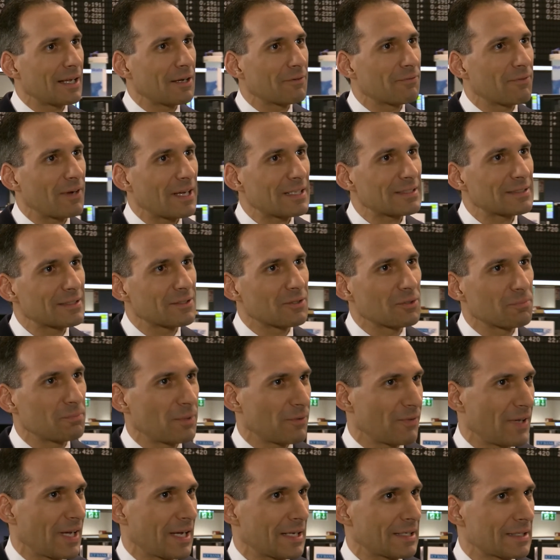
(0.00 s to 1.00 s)
erfassen und
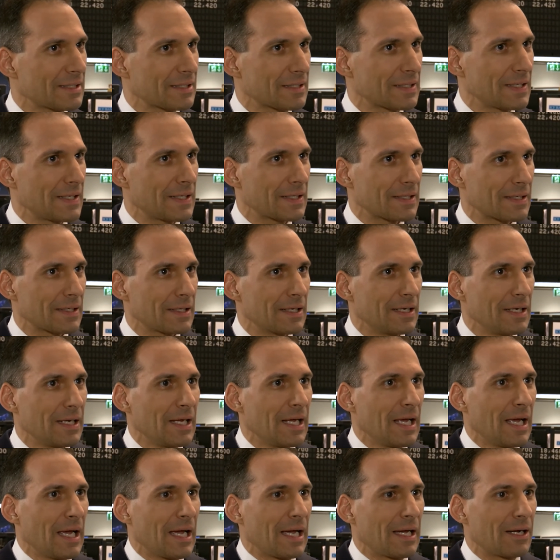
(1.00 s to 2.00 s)
bewerten kann.
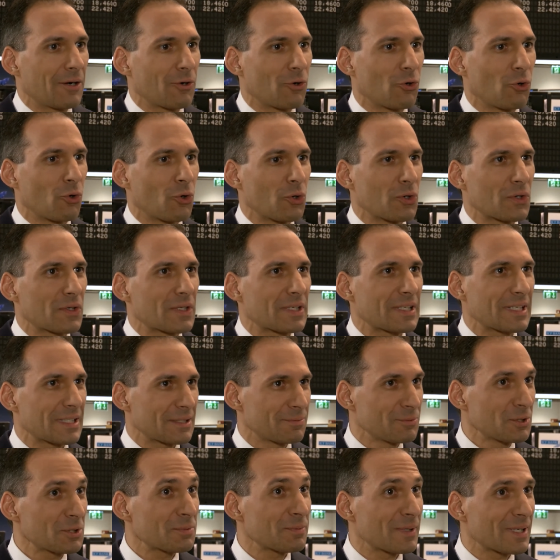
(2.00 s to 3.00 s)
Und
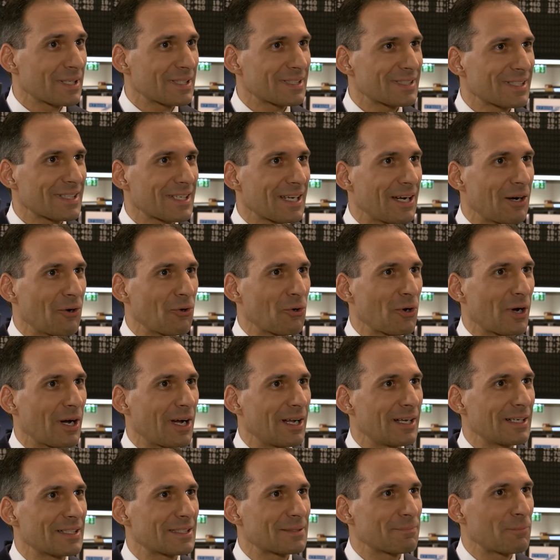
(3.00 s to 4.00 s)
das muss man sich auch
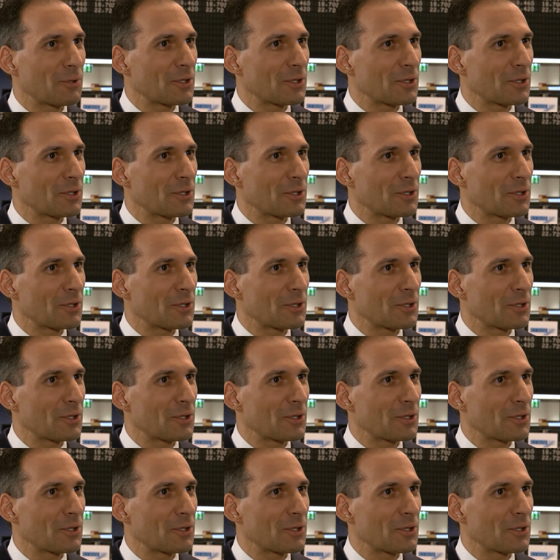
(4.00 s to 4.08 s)
als